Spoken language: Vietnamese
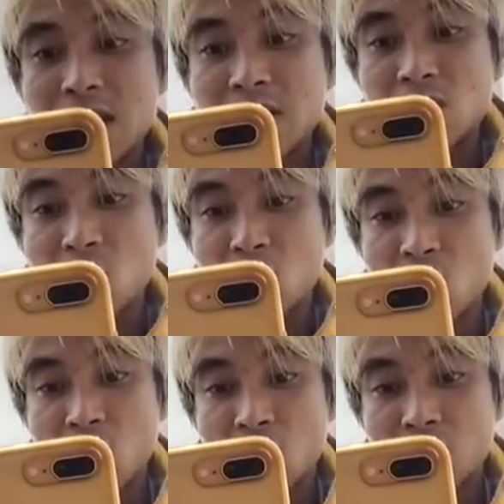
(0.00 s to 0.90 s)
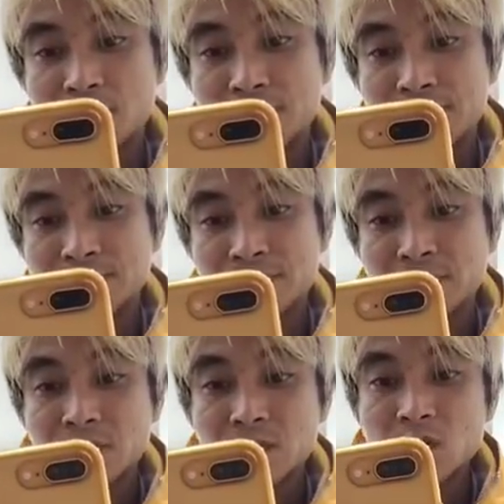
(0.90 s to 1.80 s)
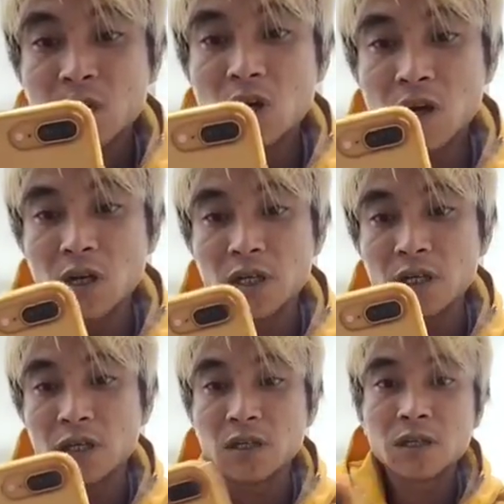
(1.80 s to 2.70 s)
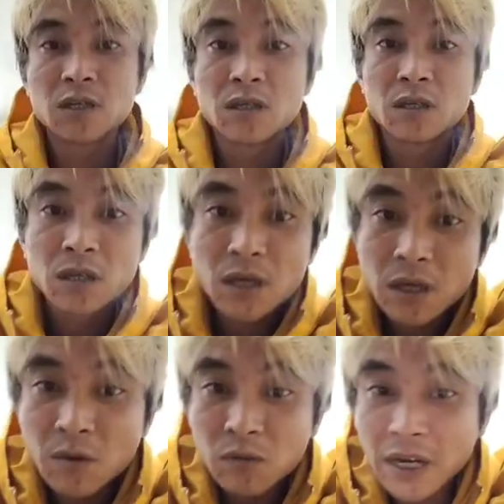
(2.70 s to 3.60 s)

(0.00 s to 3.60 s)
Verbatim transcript: ra nó ngủ Cắt hông tay Ơi Cắt hông